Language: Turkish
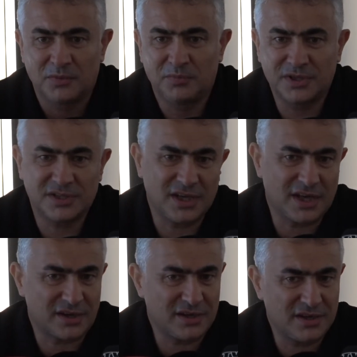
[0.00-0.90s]
Biz
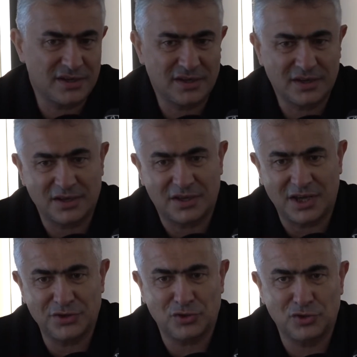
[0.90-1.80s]
eğer e,
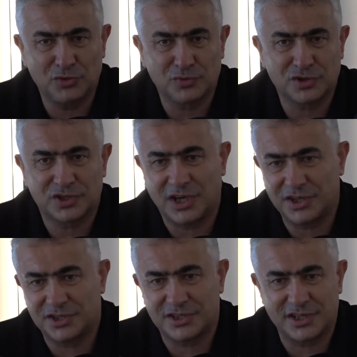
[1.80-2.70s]
kendi oyunumuzu,
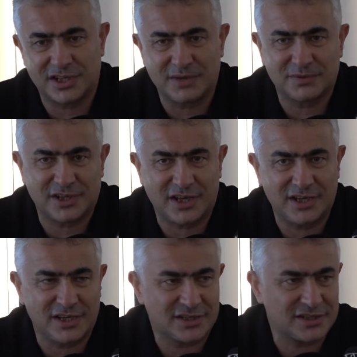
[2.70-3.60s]
kendi istediklerimizi
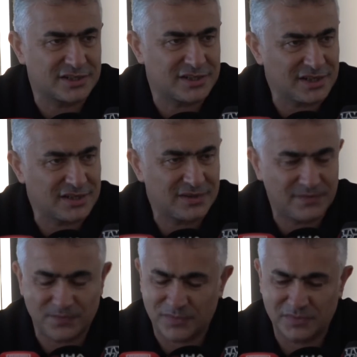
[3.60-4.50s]
sahaya yansıtırsak
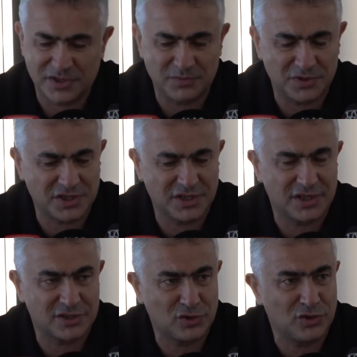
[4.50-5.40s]
Bizim için
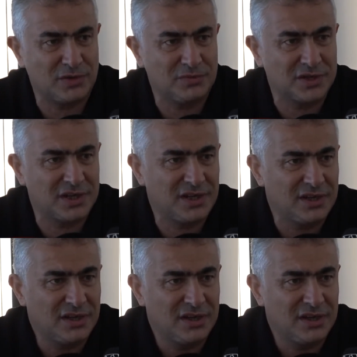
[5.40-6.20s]
gerisi önemli değil.